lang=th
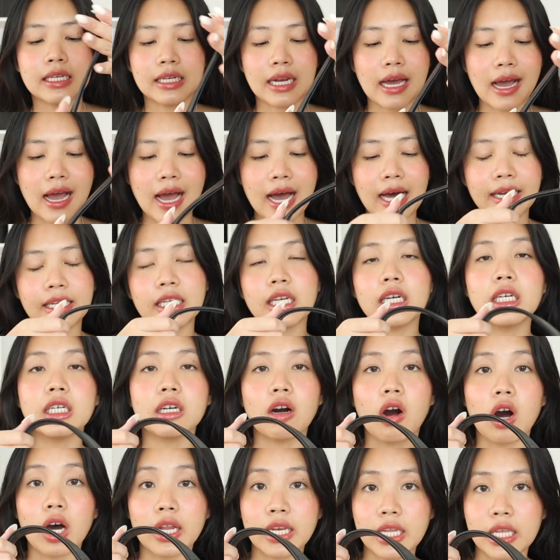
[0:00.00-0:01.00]
นะคะ นี่คือ
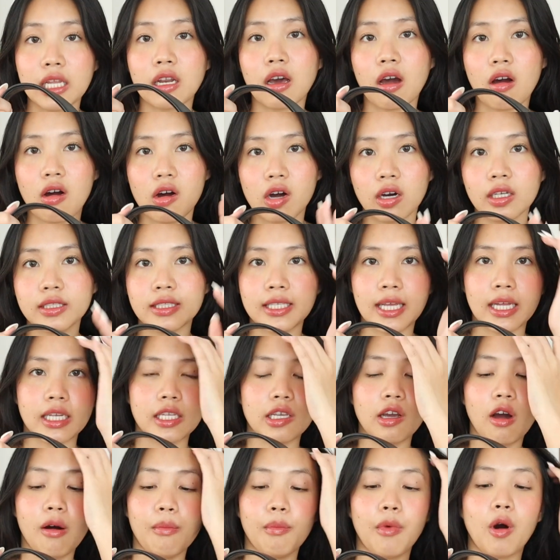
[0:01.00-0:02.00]
ข้อดีแล้วก็ข้อเสีย
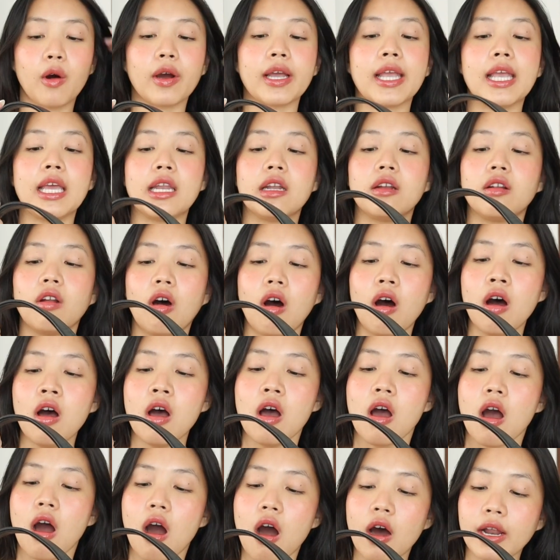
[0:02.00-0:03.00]
ที่ออมมองเห็นเนาะ
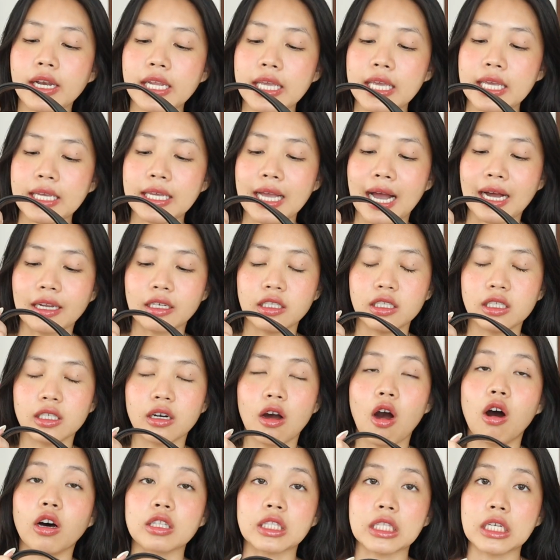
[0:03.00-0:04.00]
ข้อดีอย่างหนึ่ง
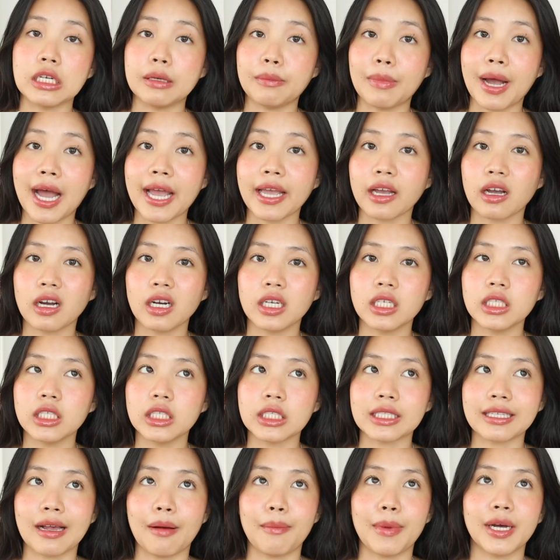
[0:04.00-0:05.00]
ขอเติมให้ก็คือ
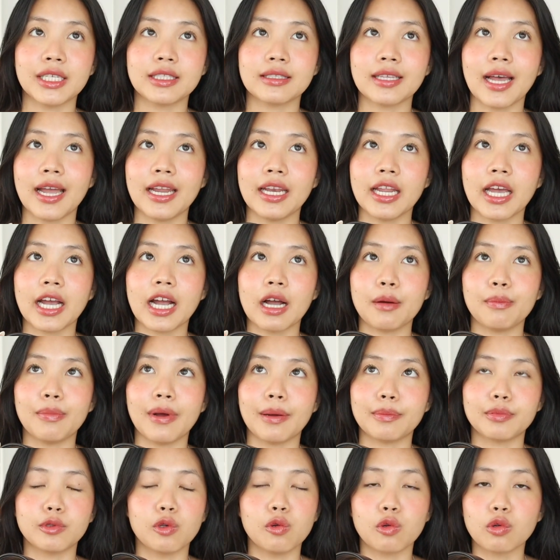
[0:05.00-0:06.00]
สามารถใส่ได้กับแบ
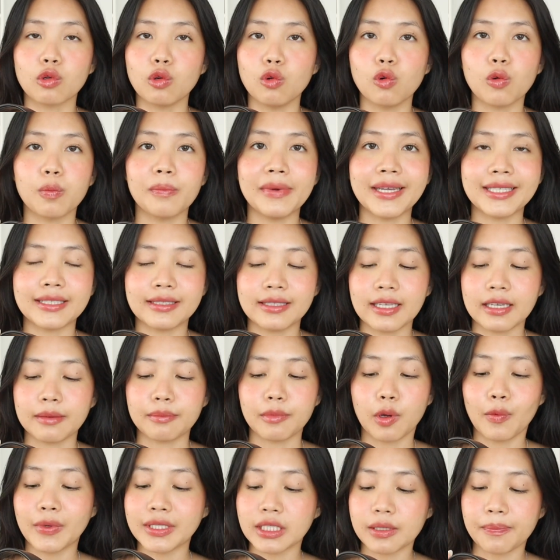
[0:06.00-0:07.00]
บทุกลุคเบสิก
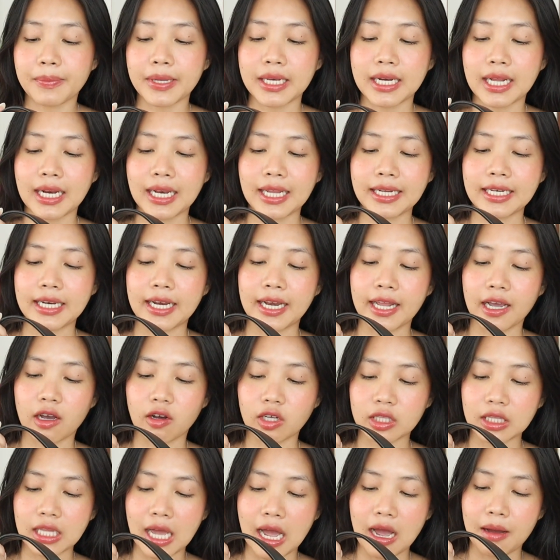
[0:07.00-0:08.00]
ไม่ว่าจะเป็นอะไรใด ๆ
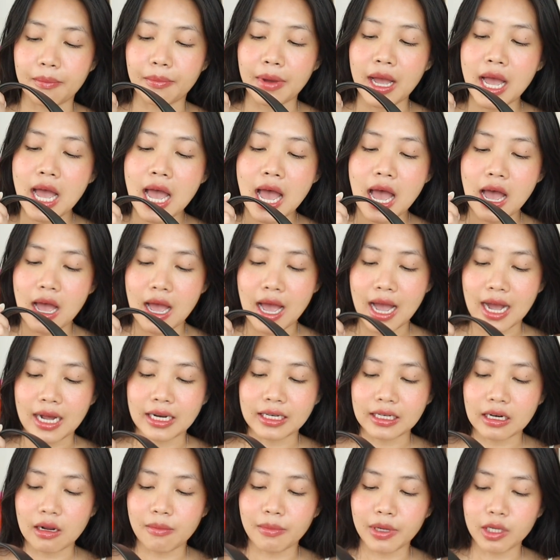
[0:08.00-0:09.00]
ก็ตามอ่ะ
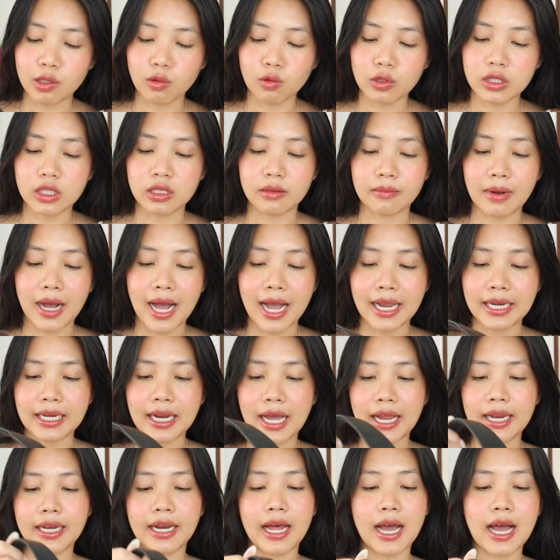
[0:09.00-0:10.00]
เรามาดูถึงภายใน
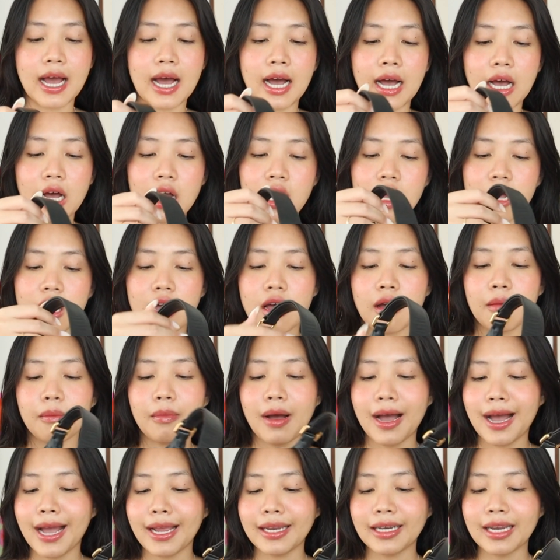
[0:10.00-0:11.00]
นะคะ
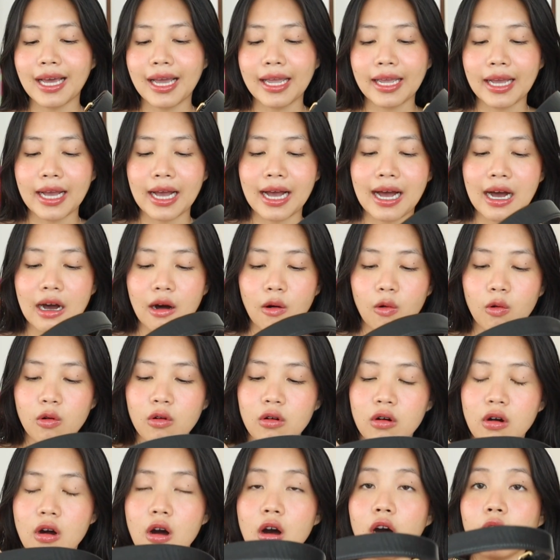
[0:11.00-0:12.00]
ภายในเขา
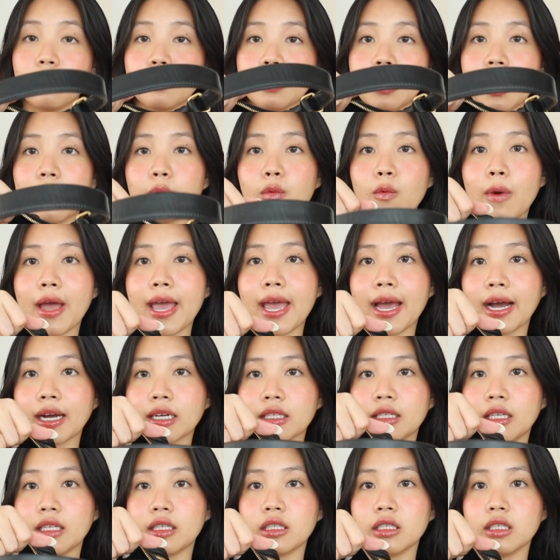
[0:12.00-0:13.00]
ขออนุญาตแหวก
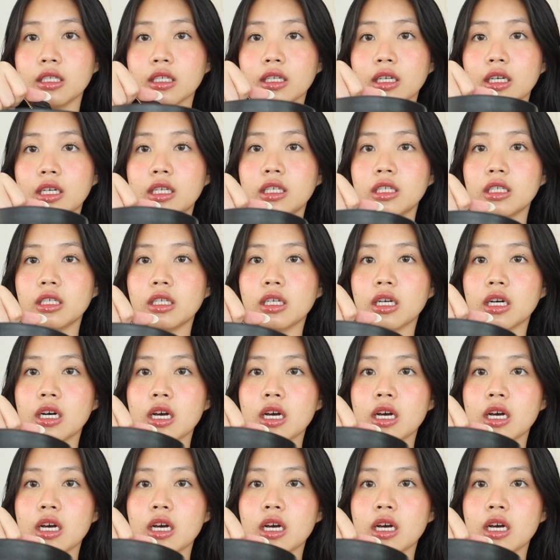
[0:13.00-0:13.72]
นิดนึงคือ